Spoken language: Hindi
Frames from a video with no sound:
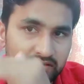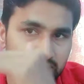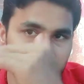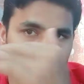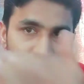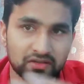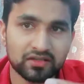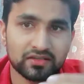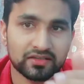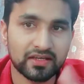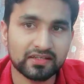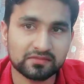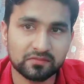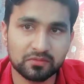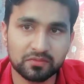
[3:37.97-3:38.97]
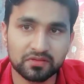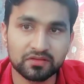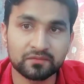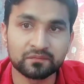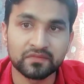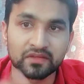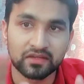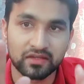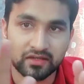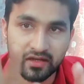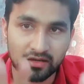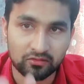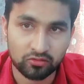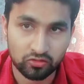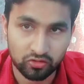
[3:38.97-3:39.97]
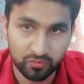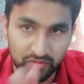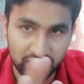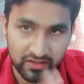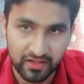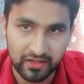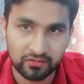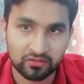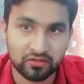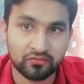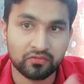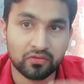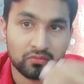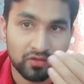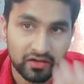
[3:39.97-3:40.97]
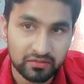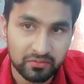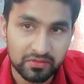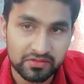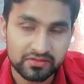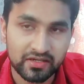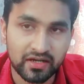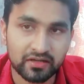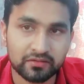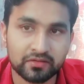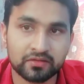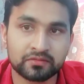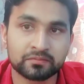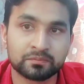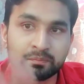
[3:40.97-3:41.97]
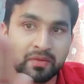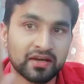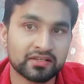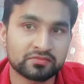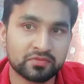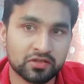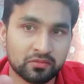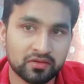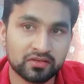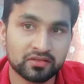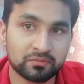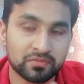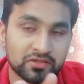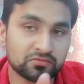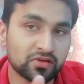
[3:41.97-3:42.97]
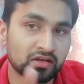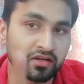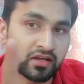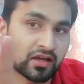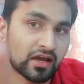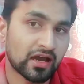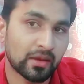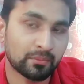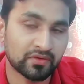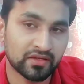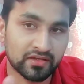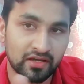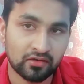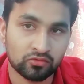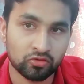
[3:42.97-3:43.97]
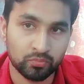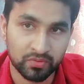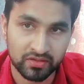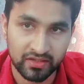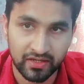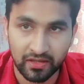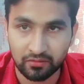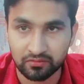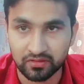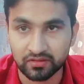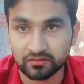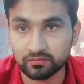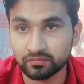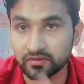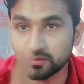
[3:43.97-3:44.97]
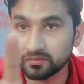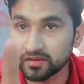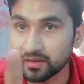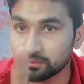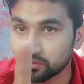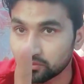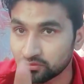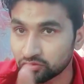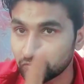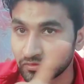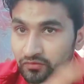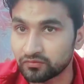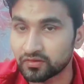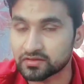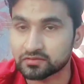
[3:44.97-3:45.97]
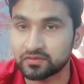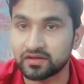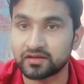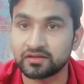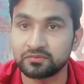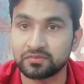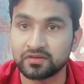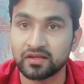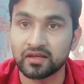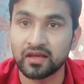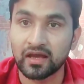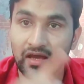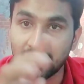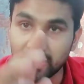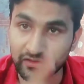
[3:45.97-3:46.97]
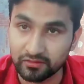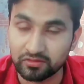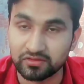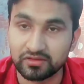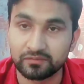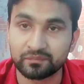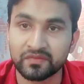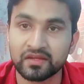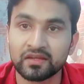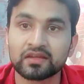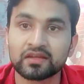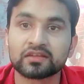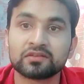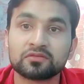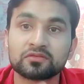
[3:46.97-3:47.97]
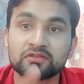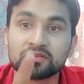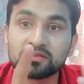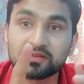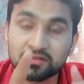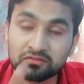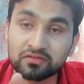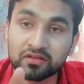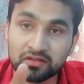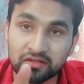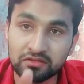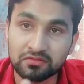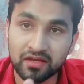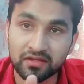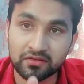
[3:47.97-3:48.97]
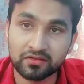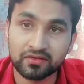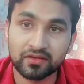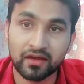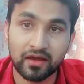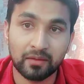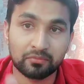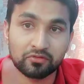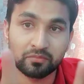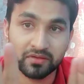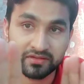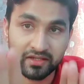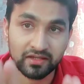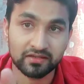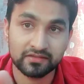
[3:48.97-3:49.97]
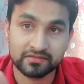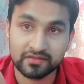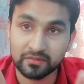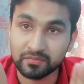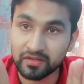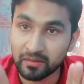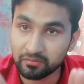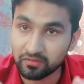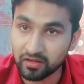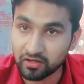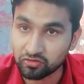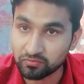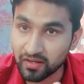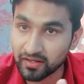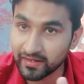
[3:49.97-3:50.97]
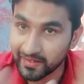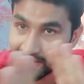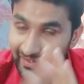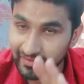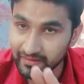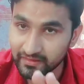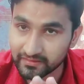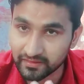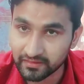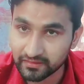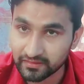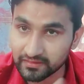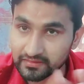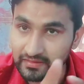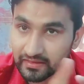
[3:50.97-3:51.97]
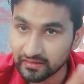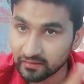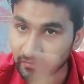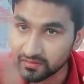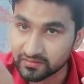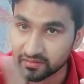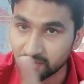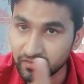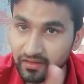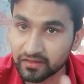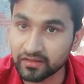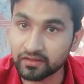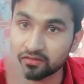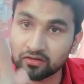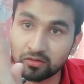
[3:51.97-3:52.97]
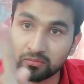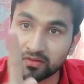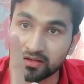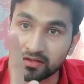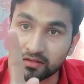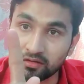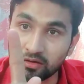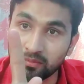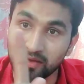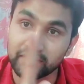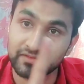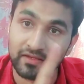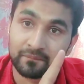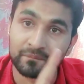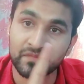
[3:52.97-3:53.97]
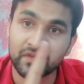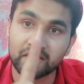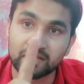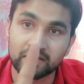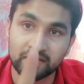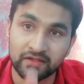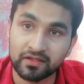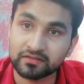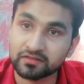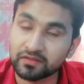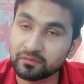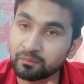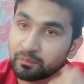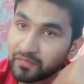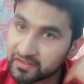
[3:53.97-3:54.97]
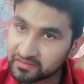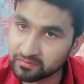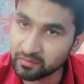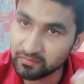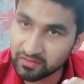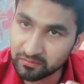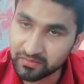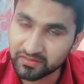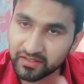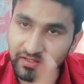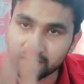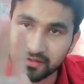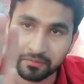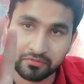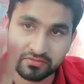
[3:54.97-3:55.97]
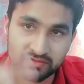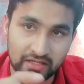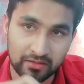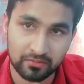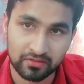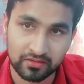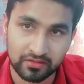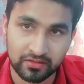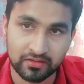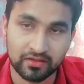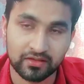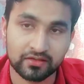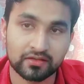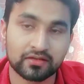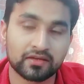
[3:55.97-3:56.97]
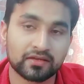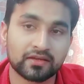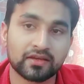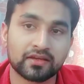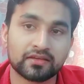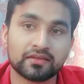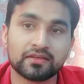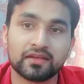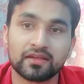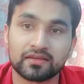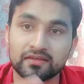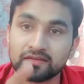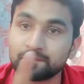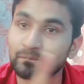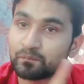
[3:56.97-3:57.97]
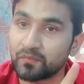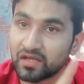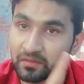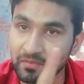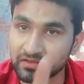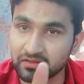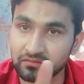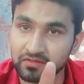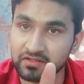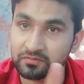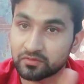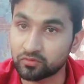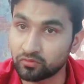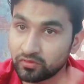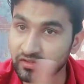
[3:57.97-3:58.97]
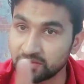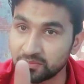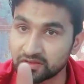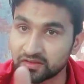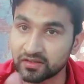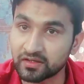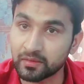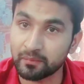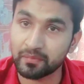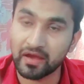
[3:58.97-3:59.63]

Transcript: जनवरी के लास्ट में भी अकाउंट ओपन कराए होंगे फरवरी में स्टार्ट पाँच फरवरी के बीच में अगर आपने अकाउंट ओपन कराए होंगे तो फिर भी आपको ऑटो पुल फर्स्ट वाला डी आई होगी क्योंकि क्यों न क्यों आएगी आपको पता है इससे भी आपको अनुमान लगा लेना चाहिए कि इसका लिमिट समय नहीं है कब कब आ जाए एक तो मैक्सिमम लिमिट है कि आपको साल भर लग, लगेगा ही लेकिन मैं बताऊंगा इसमें कोई लिमिट नहीं